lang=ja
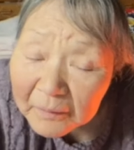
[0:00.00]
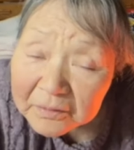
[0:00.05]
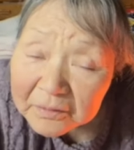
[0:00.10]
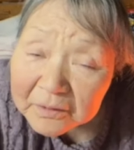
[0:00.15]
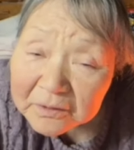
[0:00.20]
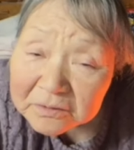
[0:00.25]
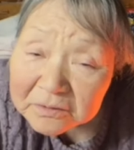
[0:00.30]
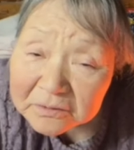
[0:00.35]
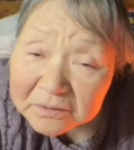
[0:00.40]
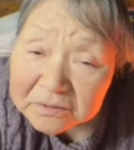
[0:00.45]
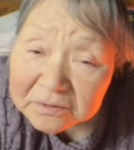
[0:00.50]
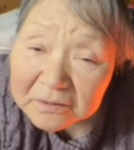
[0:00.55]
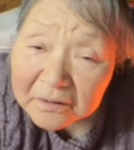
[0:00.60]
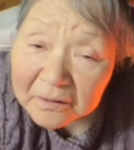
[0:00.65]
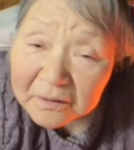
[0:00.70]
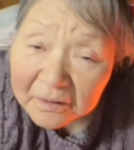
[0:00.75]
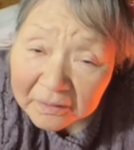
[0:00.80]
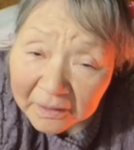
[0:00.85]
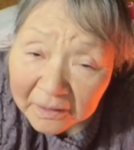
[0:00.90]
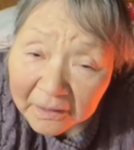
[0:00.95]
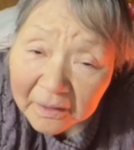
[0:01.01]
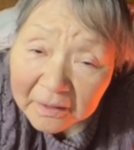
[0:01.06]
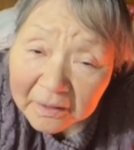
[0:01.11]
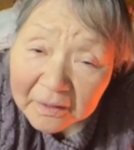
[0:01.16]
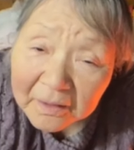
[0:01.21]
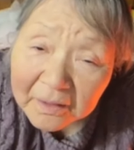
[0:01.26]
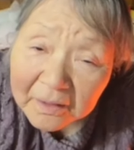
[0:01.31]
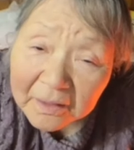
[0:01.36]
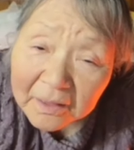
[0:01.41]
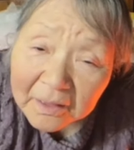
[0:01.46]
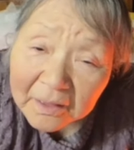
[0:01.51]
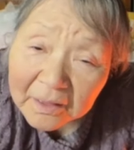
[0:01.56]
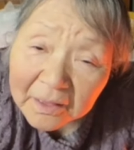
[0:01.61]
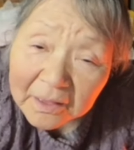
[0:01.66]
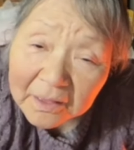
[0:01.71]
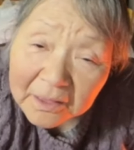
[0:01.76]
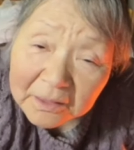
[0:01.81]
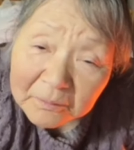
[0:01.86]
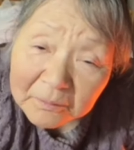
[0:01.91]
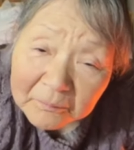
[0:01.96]
マネージャーさんがね
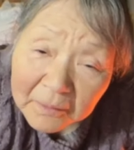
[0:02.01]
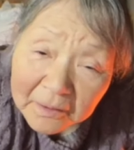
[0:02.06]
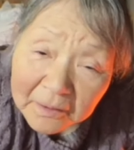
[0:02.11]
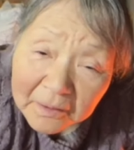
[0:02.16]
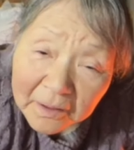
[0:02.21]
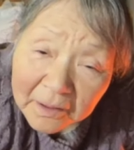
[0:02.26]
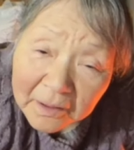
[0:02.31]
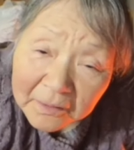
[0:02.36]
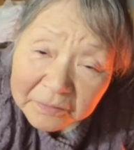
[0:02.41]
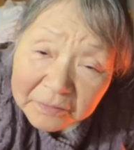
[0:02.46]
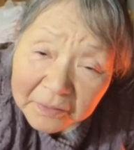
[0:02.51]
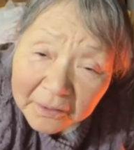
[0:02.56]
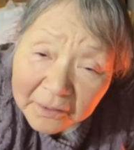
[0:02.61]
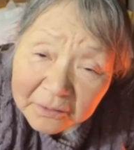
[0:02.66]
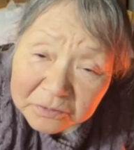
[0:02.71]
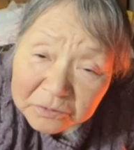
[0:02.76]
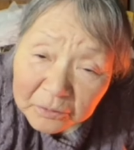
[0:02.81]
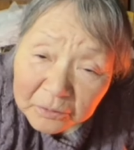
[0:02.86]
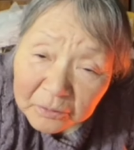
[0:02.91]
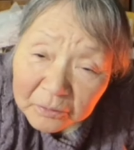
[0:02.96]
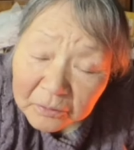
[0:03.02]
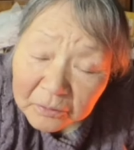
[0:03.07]
今体